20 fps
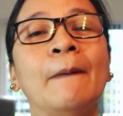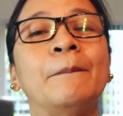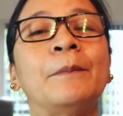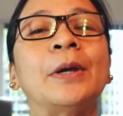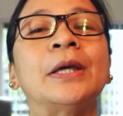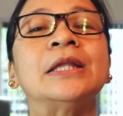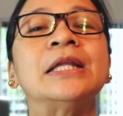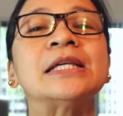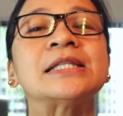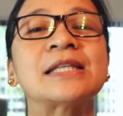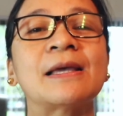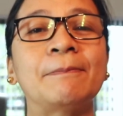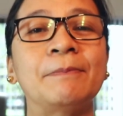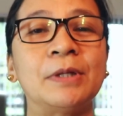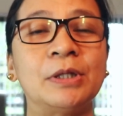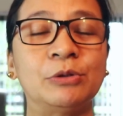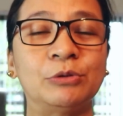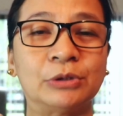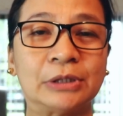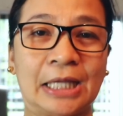Pwede sa
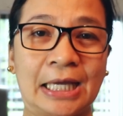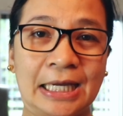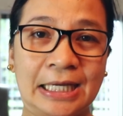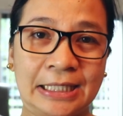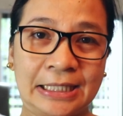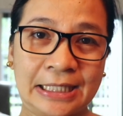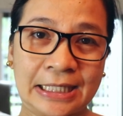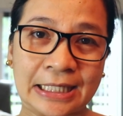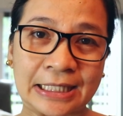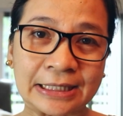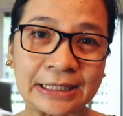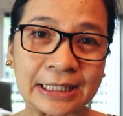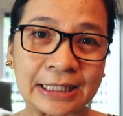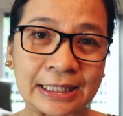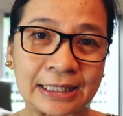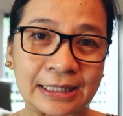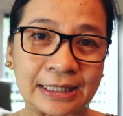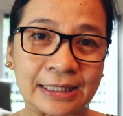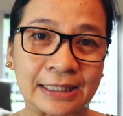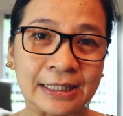pinuntahan
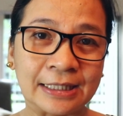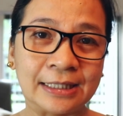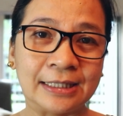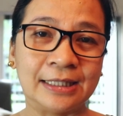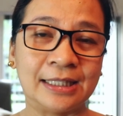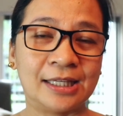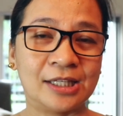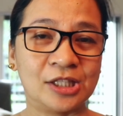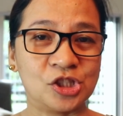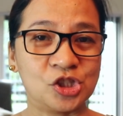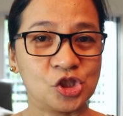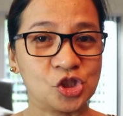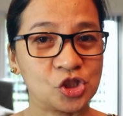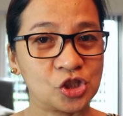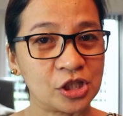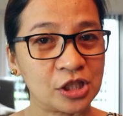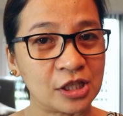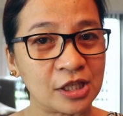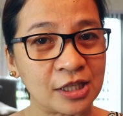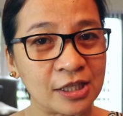natin na
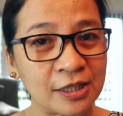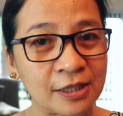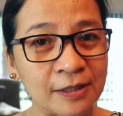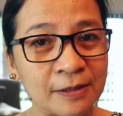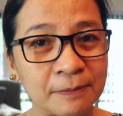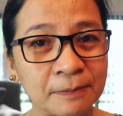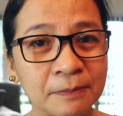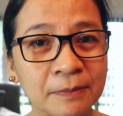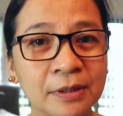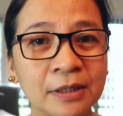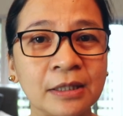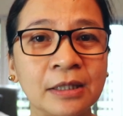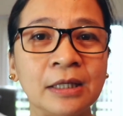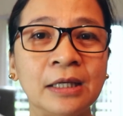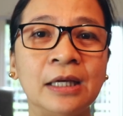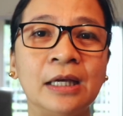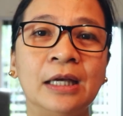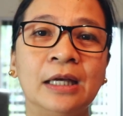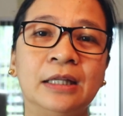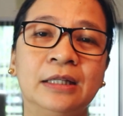gym,
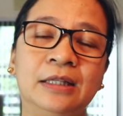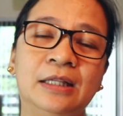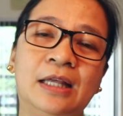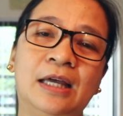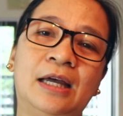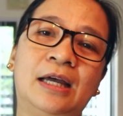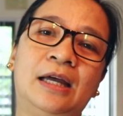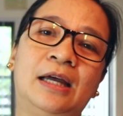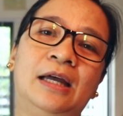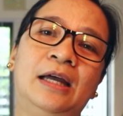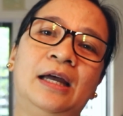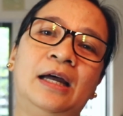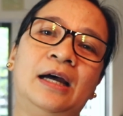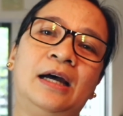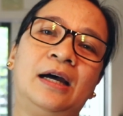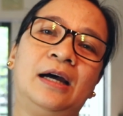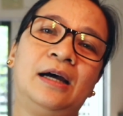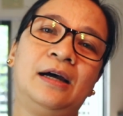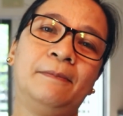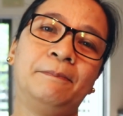na
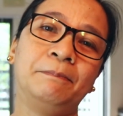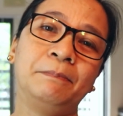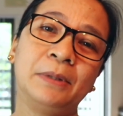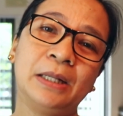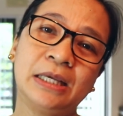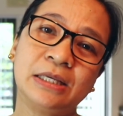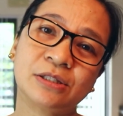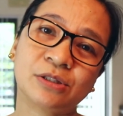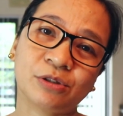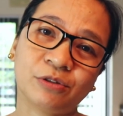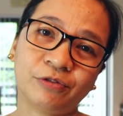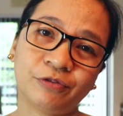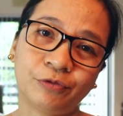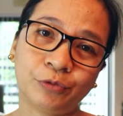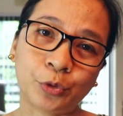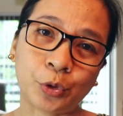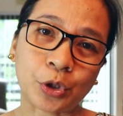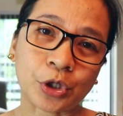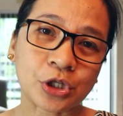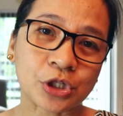uh, place of
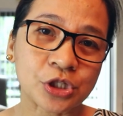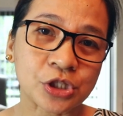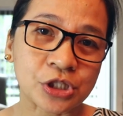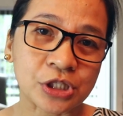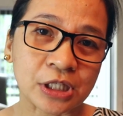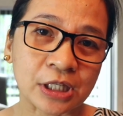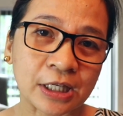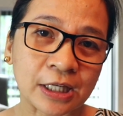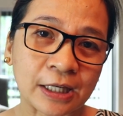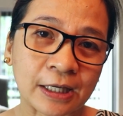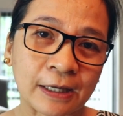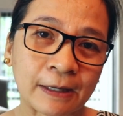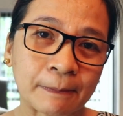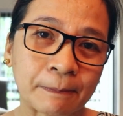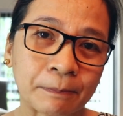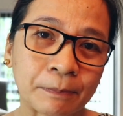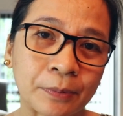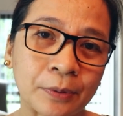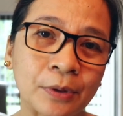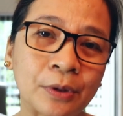worship,
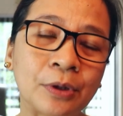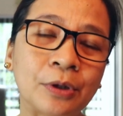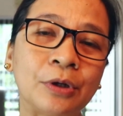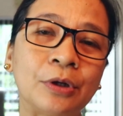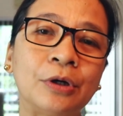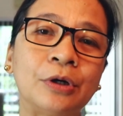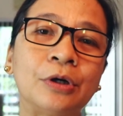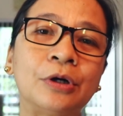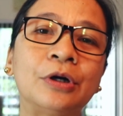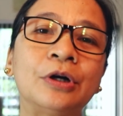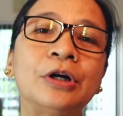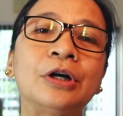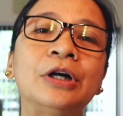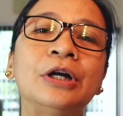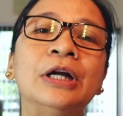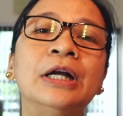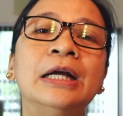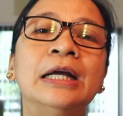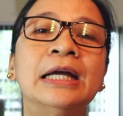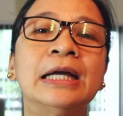
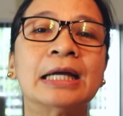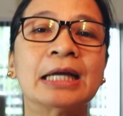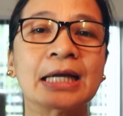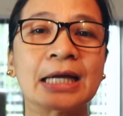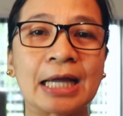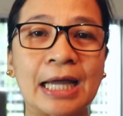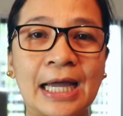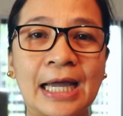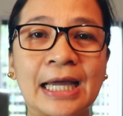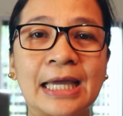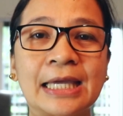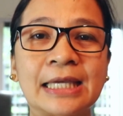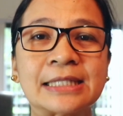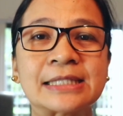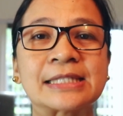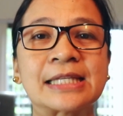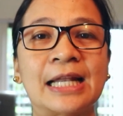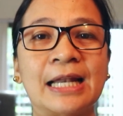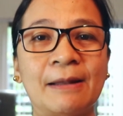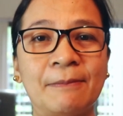or kahit
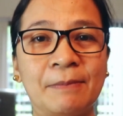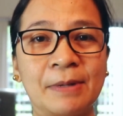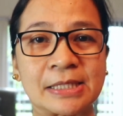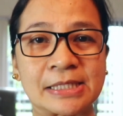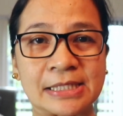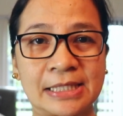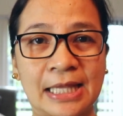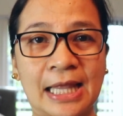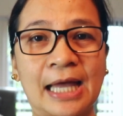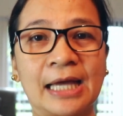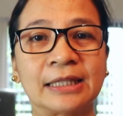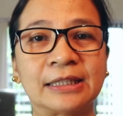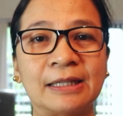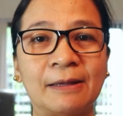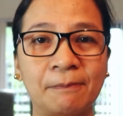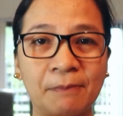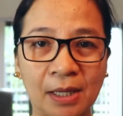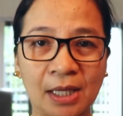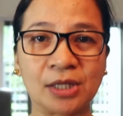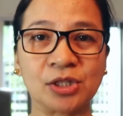sa labas lang
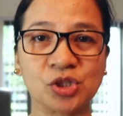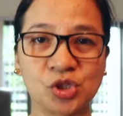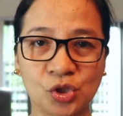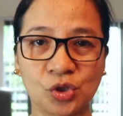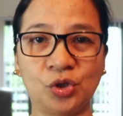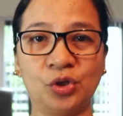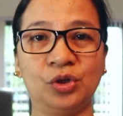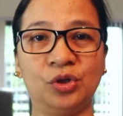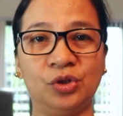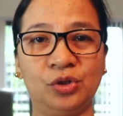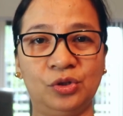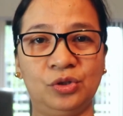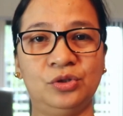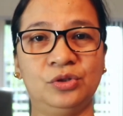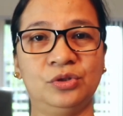na medyo